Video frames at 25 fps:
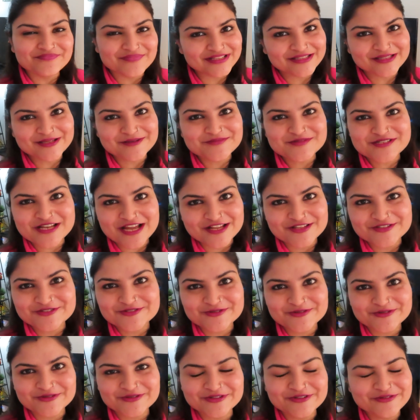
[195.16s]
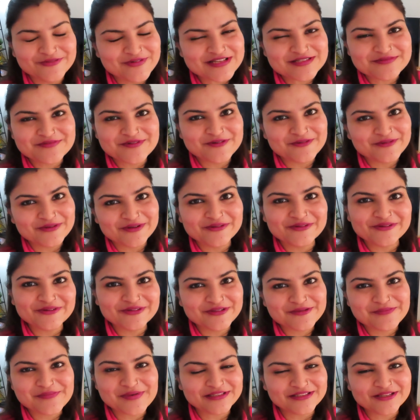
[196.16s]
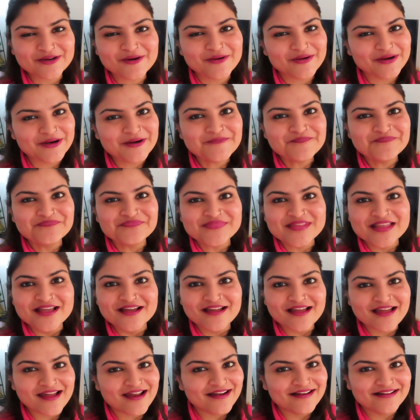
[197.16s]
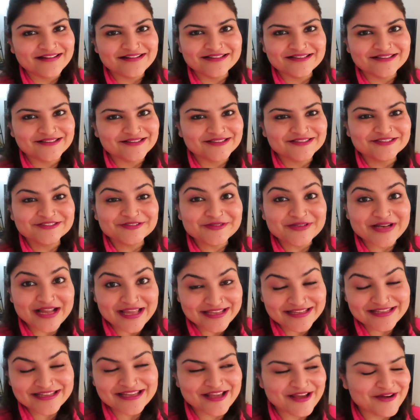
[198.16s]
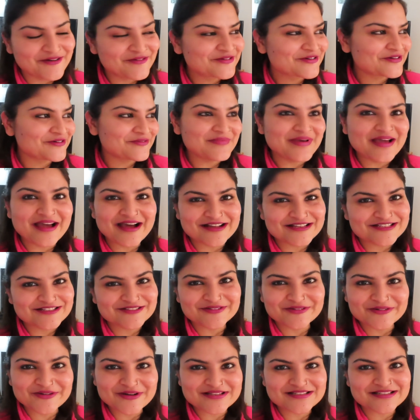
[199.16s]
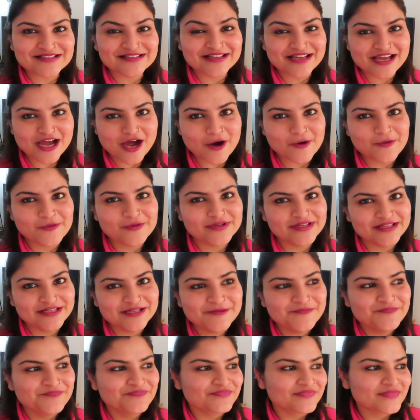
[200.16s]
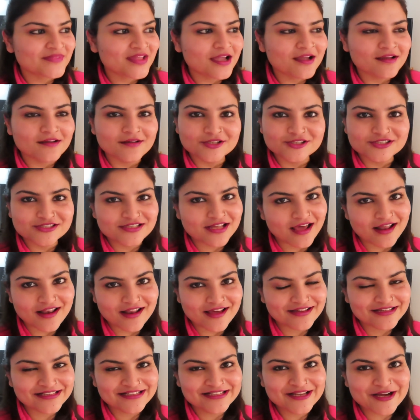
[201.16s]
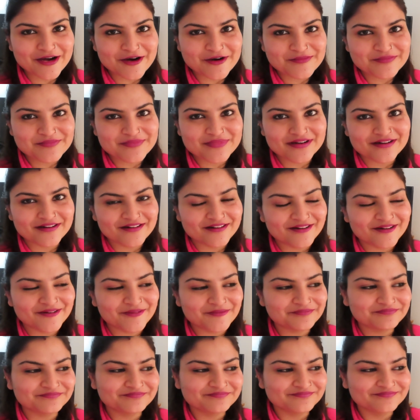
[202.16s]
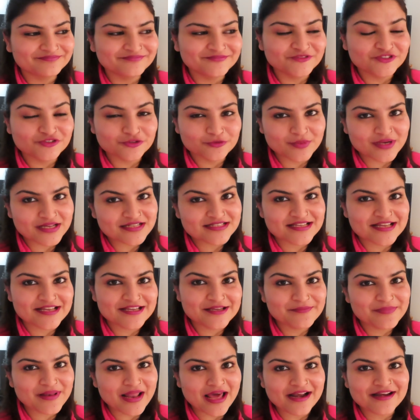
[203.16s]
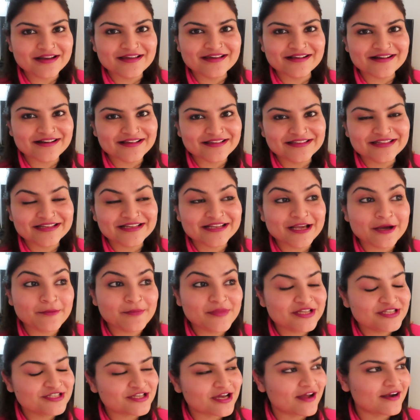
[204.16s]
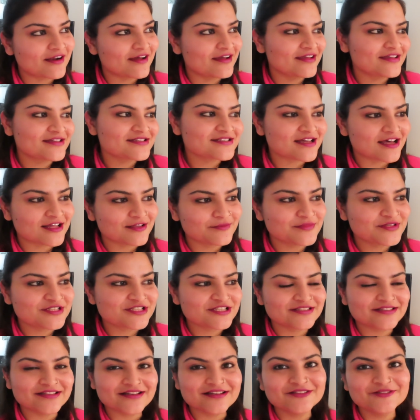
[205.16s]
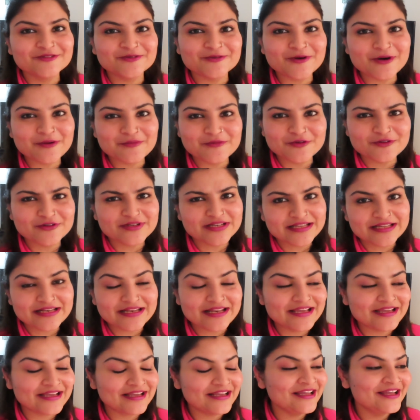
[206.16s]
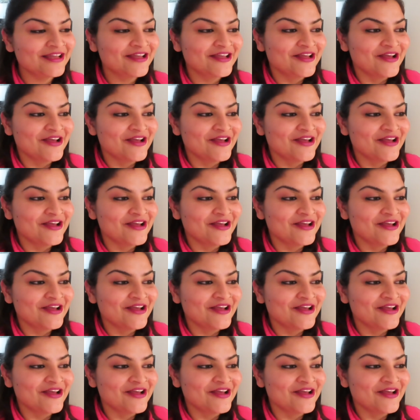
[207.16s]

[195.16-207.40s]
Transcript: मतलब शायद जो यूएस में होंगे उन्हें तो पता होगा एंड uh, जो नहीं है उनको मैं आज थोड़ा सा दिखाऊँगी हालांकि हम uh, सुबह से ही प्लान कर रहे थे कि हमें जाना है सात बजे तक तो हम लोग निकलेंगे